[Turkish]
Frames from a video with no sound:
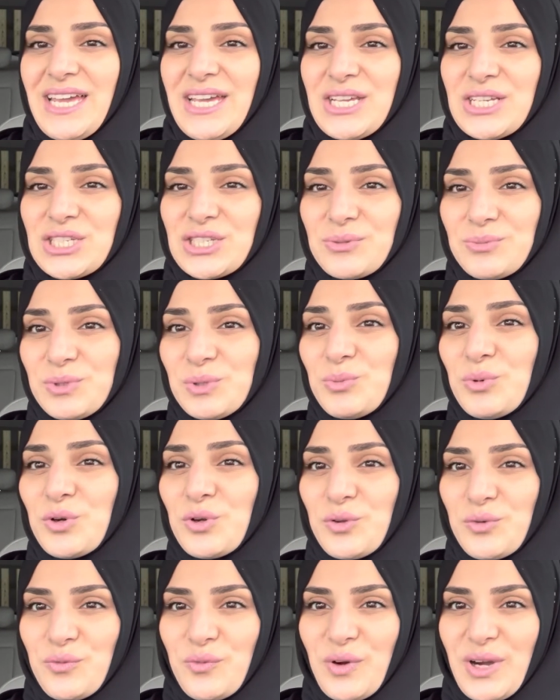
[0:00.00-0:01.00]
Şimdi
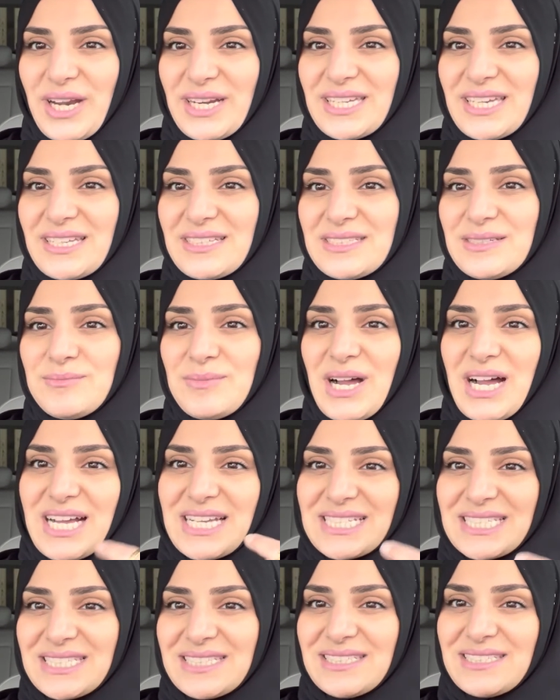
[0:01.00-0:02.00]
bugün fark ettim
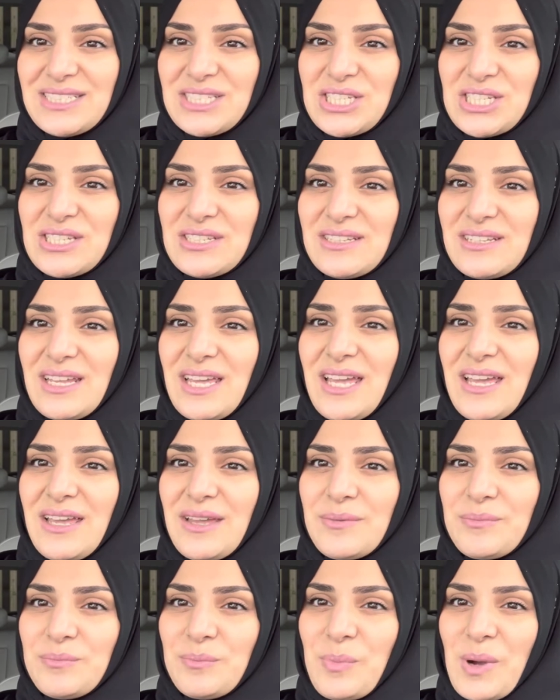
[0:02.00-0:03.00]
ağzının içinde